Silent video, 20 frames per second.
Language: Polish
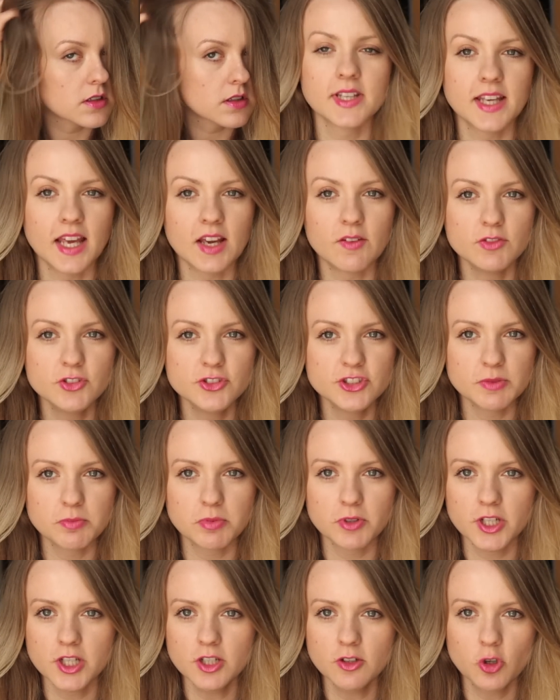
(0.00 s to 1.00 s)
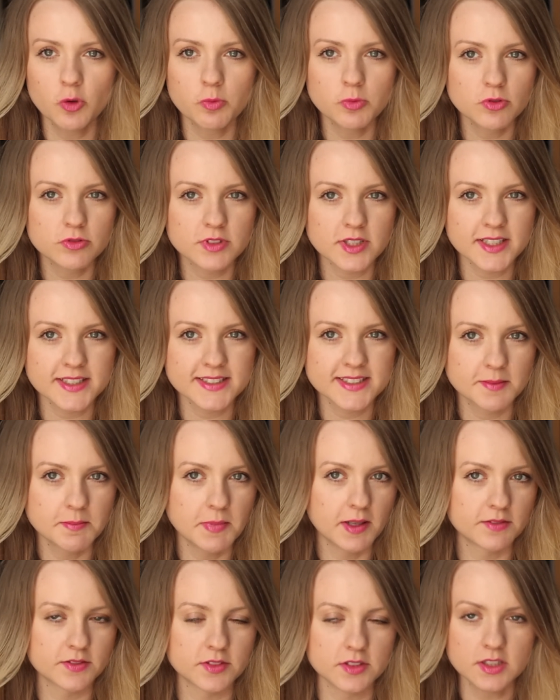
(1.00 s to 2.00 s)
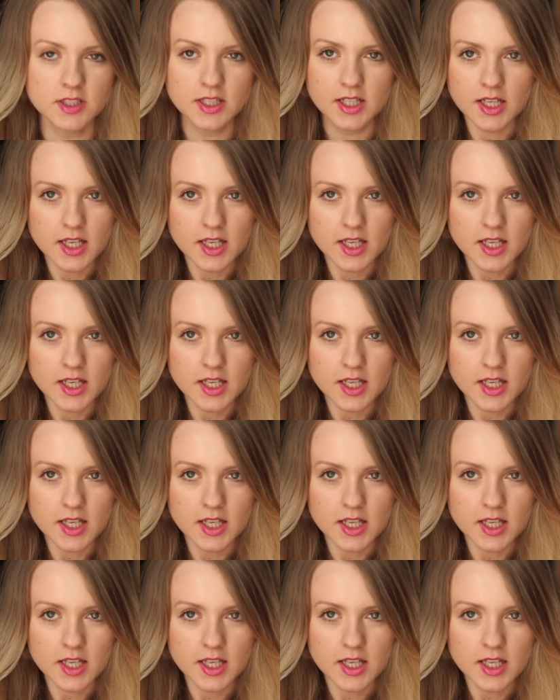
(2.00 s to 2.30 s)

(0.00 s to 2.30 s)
jak widzicie po kilku minutach zabawy,